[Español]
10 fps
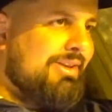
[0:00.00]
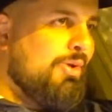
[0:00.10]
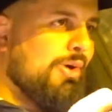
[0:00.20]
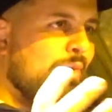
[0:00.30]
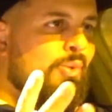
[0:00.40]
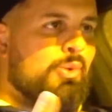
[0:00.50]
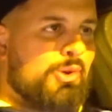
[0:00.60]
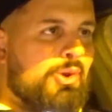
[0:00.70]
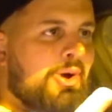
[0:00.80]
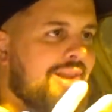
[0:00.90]
lo que
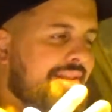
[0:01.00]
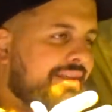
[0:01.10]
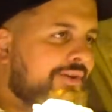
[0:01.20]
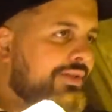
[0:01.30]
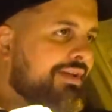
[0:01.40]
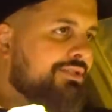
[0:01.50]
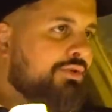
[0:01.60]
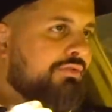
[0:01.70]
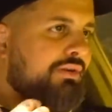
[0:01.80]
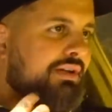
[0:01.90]
ocurrió alrededor de
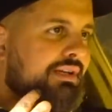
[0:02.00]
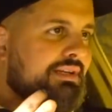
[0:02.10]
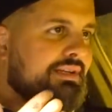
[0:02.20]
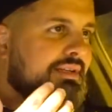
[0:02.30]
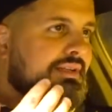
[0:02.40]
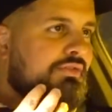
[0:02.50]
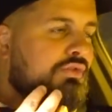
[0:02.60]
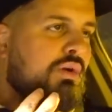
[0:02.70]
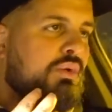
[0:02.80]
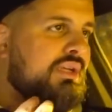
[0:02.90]
eso fue,
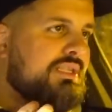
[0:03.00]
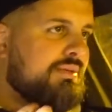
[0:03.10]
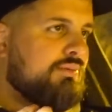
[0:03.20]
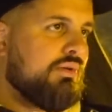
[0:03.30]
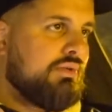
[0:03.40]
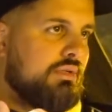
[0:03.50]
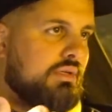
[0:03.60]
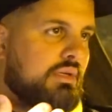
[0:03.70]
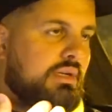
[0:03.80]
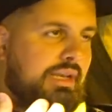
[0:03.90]
fue durísimo.
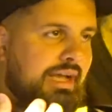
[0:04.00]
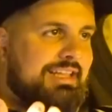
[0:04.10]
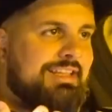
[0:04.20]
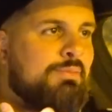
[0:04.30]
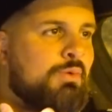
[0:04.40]
La gente es